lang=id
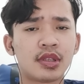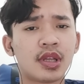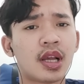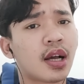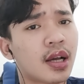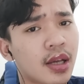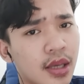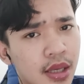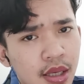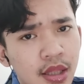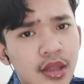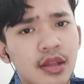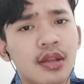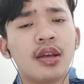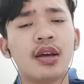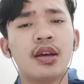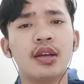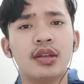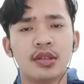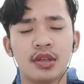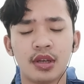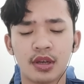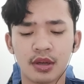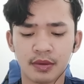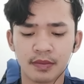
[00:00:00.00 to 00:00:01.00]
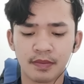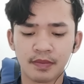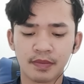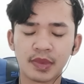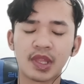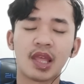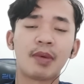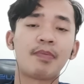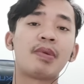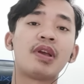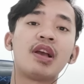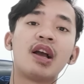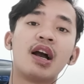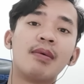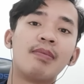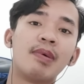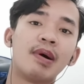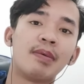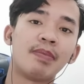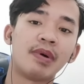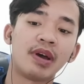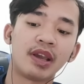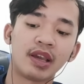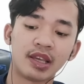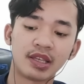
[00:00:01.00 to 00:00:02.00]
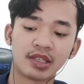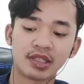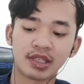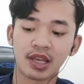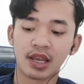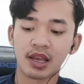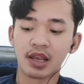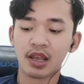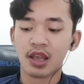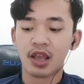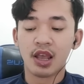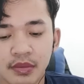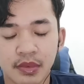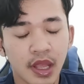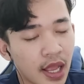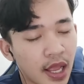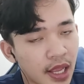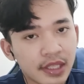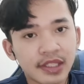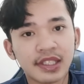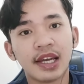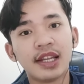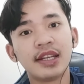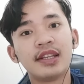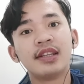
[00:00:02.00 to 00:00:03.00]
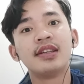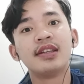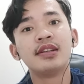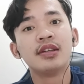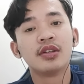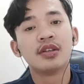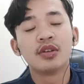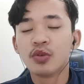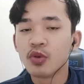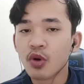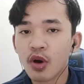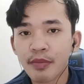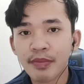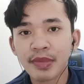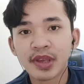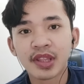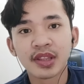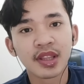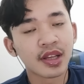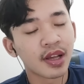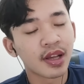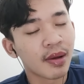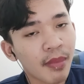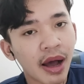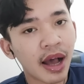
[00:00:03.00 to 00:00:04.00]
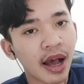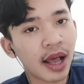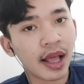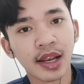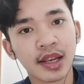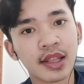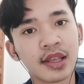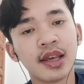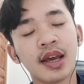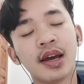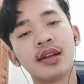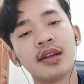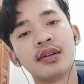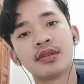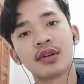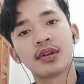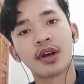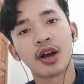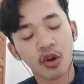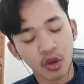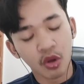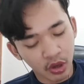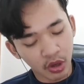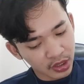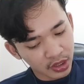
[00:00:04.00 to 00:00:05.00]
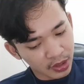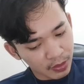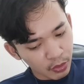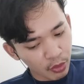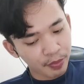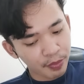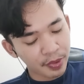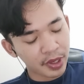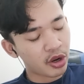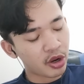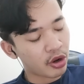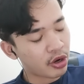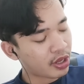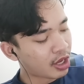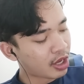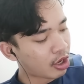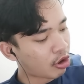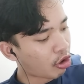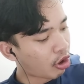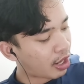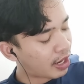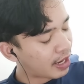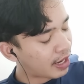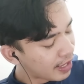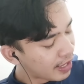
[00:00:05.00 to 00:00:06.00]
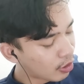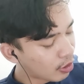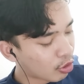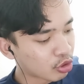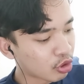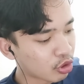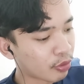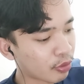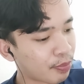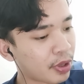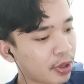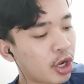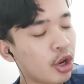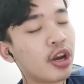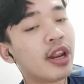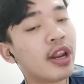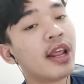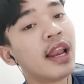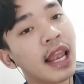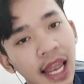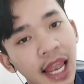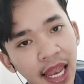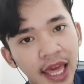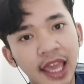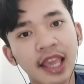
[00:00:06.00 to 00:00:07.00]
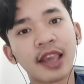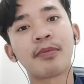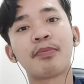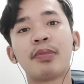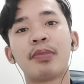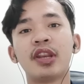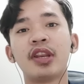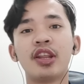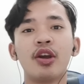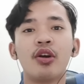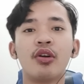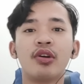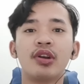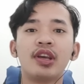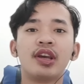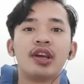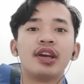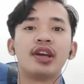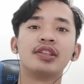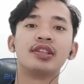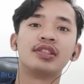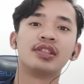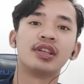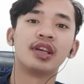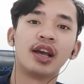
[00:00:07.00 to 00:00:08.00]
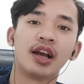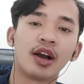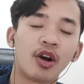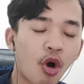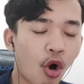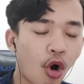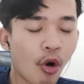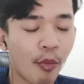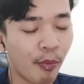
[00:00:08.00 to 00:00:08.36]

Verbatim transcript: sakit deh guys ya tapi nggak apa-apa ya guys ya jadi gue minta sama kalian kalau ketemu video ini kalau kalian nonton video ini like video ini guys okay. ya